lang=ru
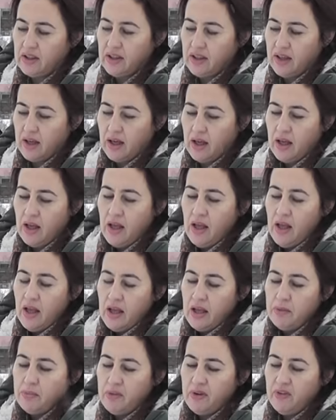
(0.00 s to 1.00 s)
ЛДК»
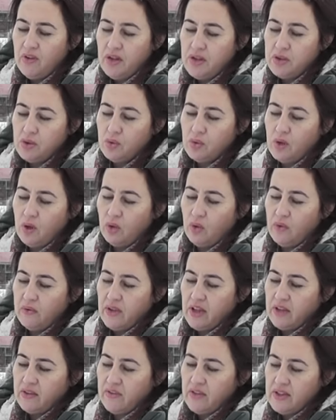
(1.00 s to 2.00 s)
и привлечь к
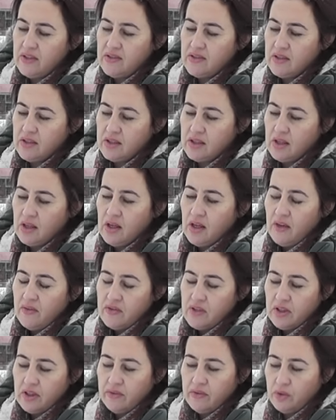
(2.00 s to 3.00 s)
уголовной ответственности
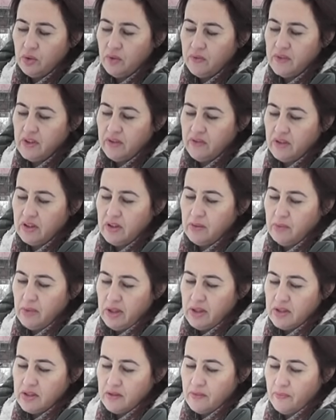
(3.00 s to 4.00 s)
всех виновных в этом
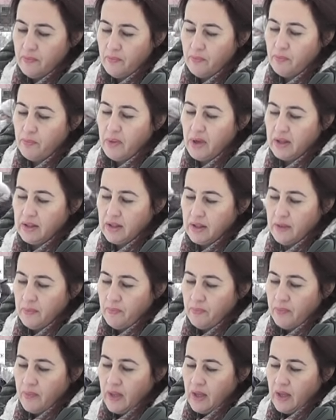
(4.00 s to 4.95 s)
лиц. Пятое.